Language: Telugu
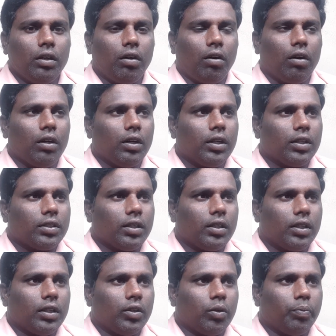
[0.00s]
ఆన్లైన్ టెస్ట్
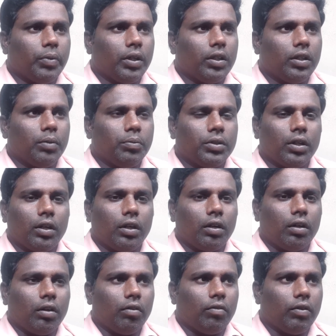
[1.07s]
అనేది తొంభై నిమిషాల
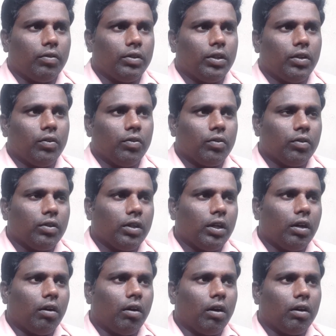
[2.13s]
వ్యవధిలో ఉంటుంది
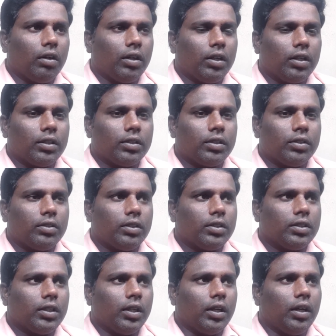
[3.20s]
ఆన్లైన్ టెస్ట్
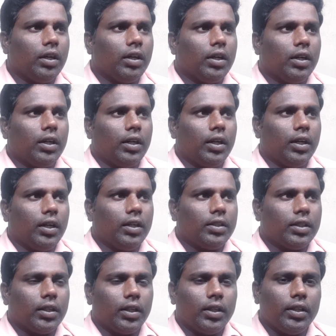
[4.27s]
వచ్చేసి ఇంగ్లీష్
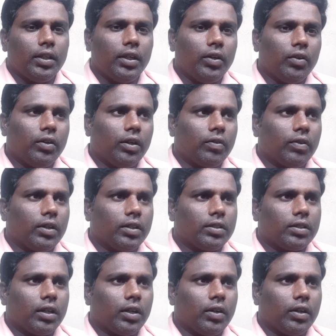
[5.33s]
హిందీలో
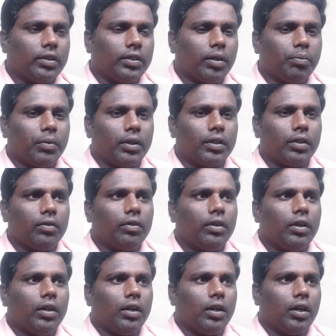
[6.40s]
నిర్వహిస్తారు ఎగ్జామ్ మాత్రం
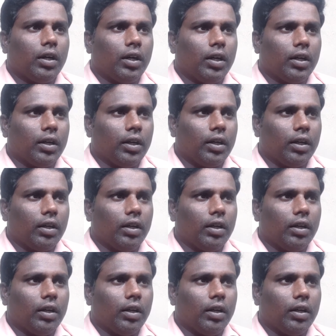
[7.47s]
అలాగే